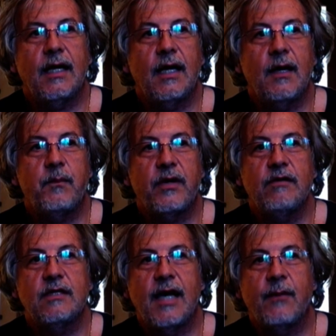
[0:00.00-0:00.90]
e
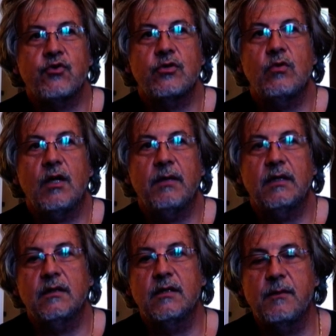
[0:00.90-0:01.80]
prevediamo
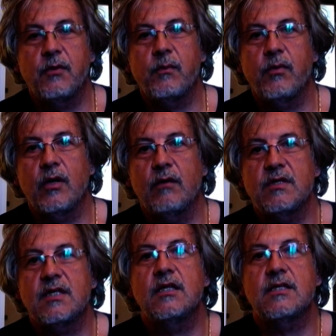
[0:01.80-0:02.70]
sicuramente di riproporre
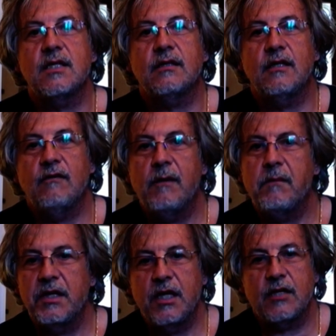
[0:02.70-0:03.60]
questa iniziativa in
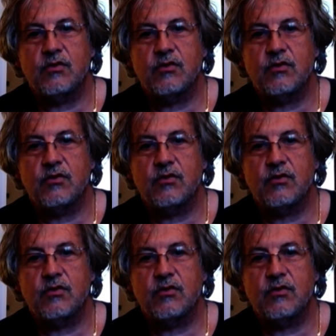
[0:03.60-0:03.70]
maniera